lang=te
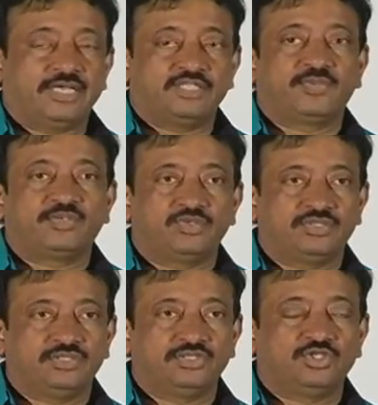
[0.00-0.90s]
ఆస్పెక్ట్
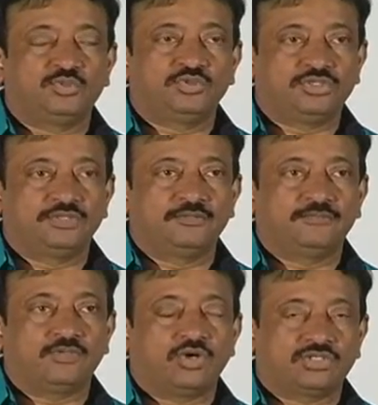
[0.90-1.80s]
వచ్చింది డిస్ట్రిబ్యూషన్
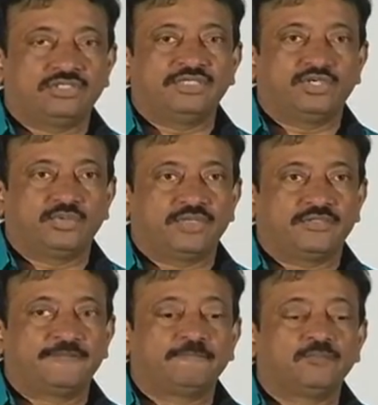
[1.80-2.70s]
ఆప్షన్ చేయడం అనేది